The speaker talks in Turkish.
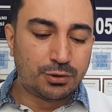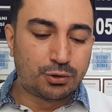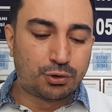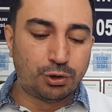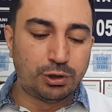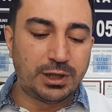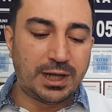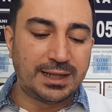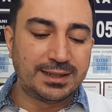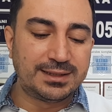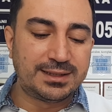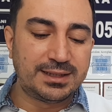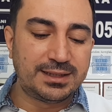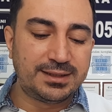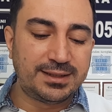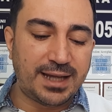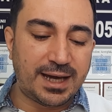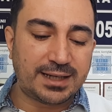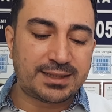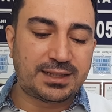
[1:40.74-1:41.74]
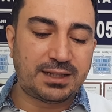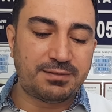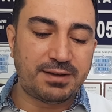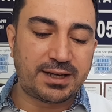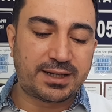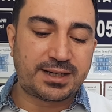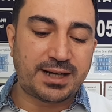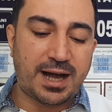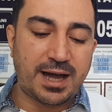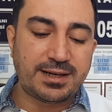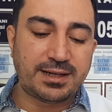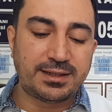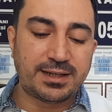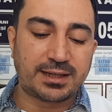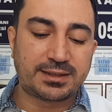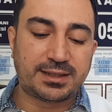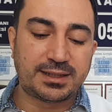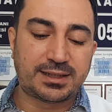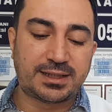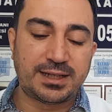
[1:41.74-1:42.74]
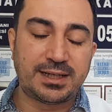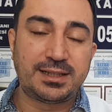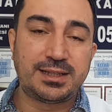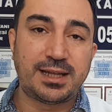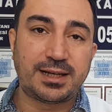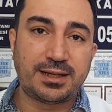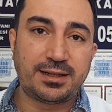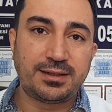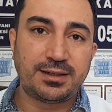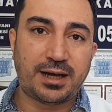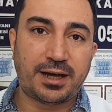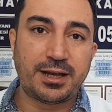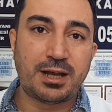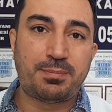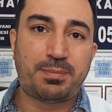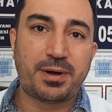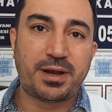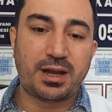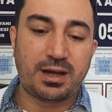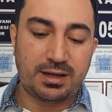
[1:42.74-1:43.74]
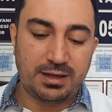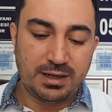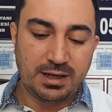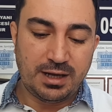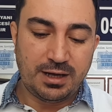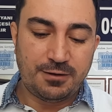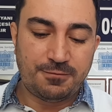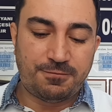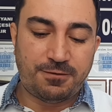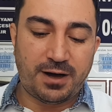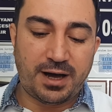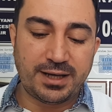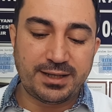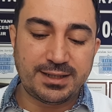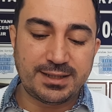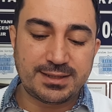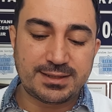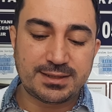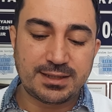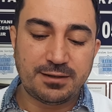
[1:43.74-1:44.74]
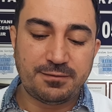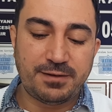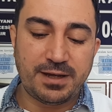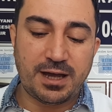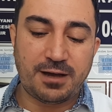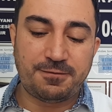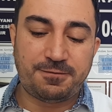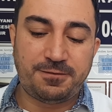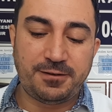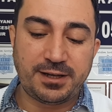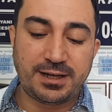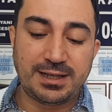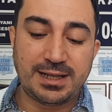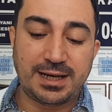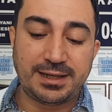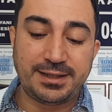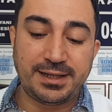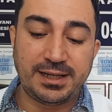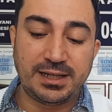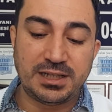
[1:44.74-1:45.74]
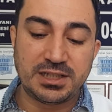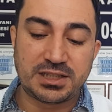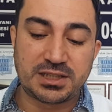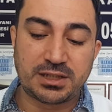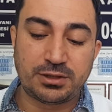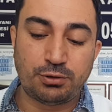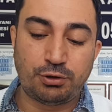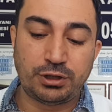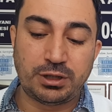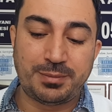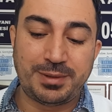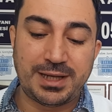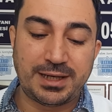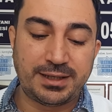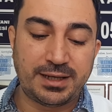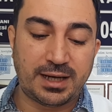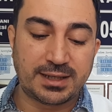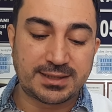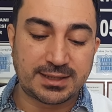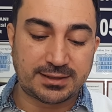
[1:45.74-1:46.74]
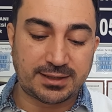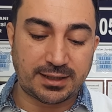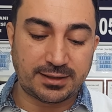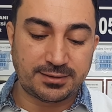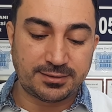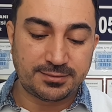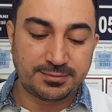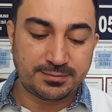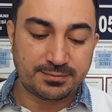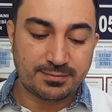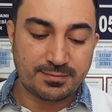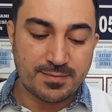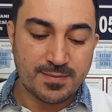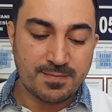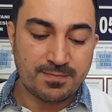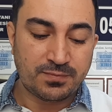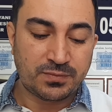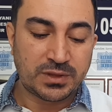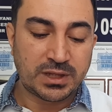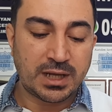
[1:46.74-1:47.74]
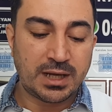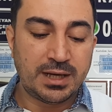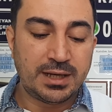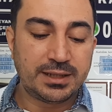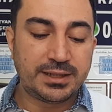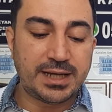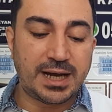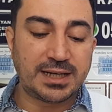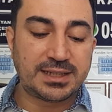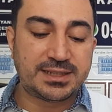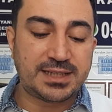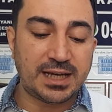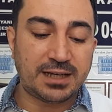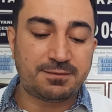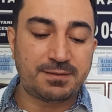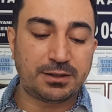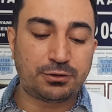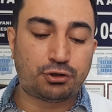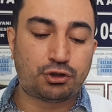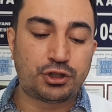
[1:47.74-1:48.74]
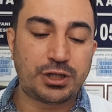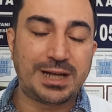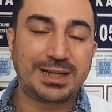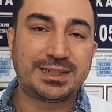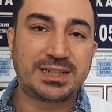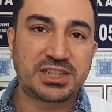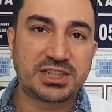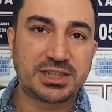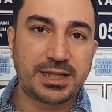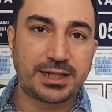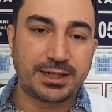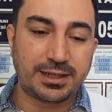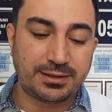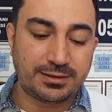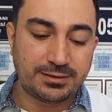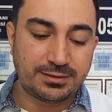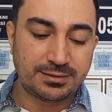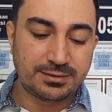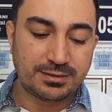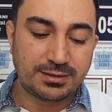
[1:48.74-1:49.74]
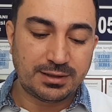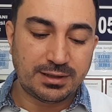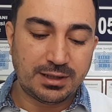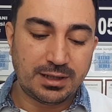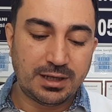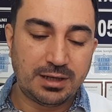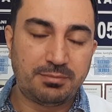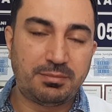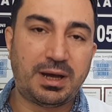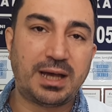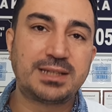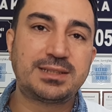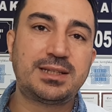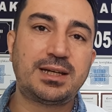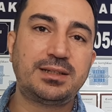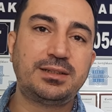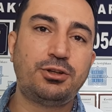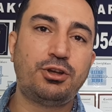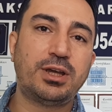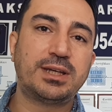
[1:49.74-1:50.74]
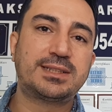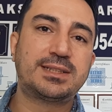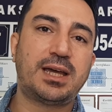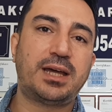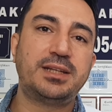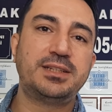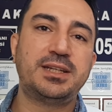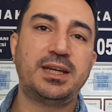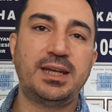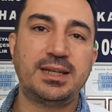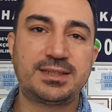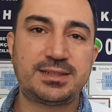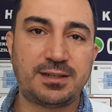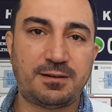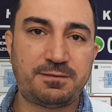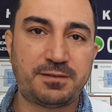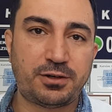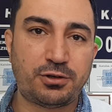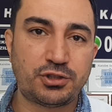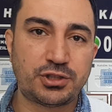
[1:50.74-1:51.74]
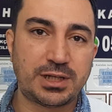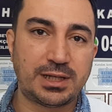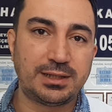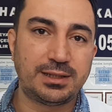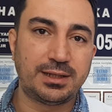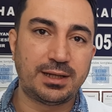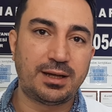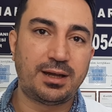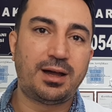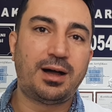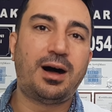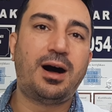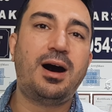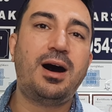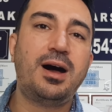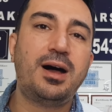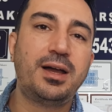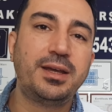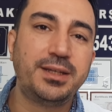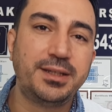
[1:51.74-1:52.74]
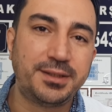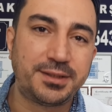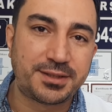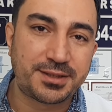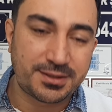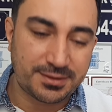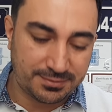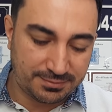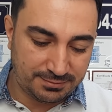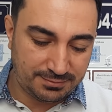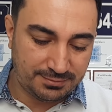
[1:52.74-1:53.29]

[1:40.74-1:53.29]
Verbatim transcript: kullandığı nakdi ve gayri nakdi kredilerin ana para, faiz veya verilerine ilişkin ödemelerini aksatan gerçek ve tüzel kişilerin bazıları diyor ya sadece esnaflara özel diye. Hayır